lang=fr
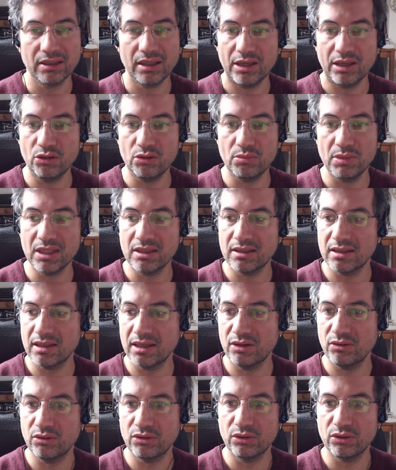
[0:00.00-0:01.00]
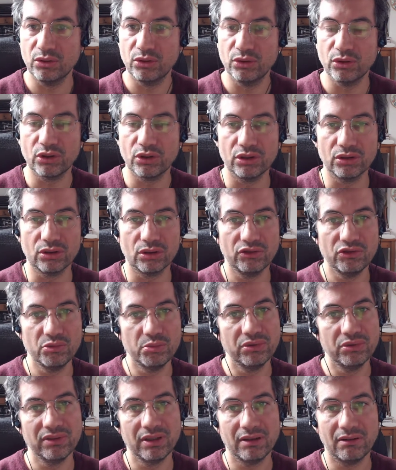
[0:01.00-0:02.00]
mixer le, code que vous
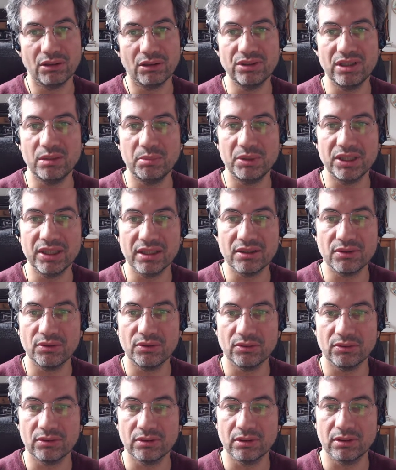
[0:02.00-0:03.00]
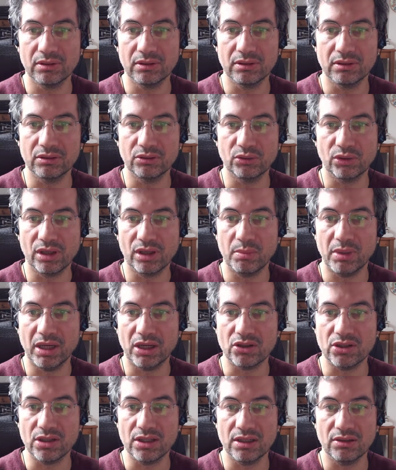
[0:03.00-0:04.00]
pouvez avoir d'une application euh, donc
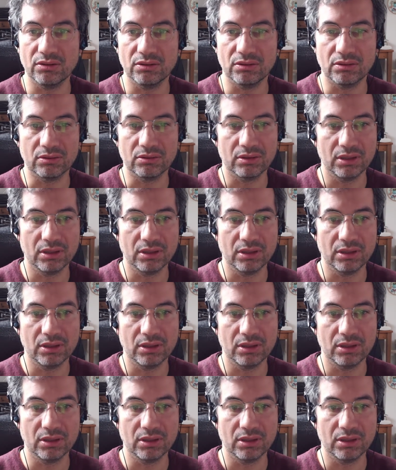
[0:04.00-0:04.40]
hébergée euh,